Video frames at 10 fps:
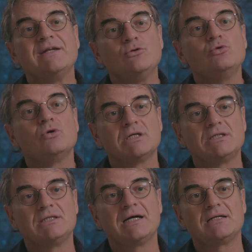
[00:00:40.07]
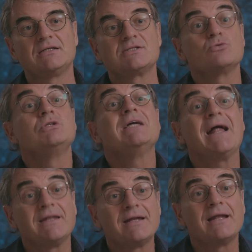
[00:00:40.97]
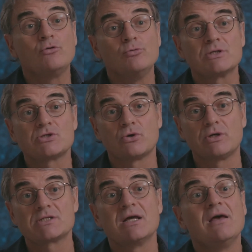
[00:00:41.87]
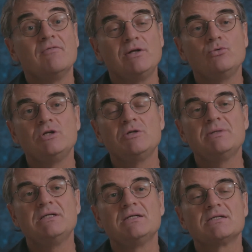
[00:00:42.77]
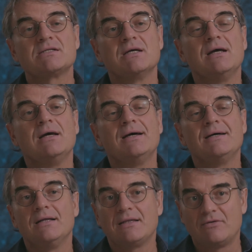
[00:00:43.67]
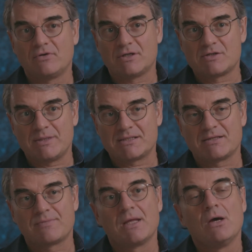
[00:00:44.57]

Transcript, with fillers: Wenn du nur richtig handelst und die anderen dann überzeugst, wenn du dich bildest, äh, dann wird es besser.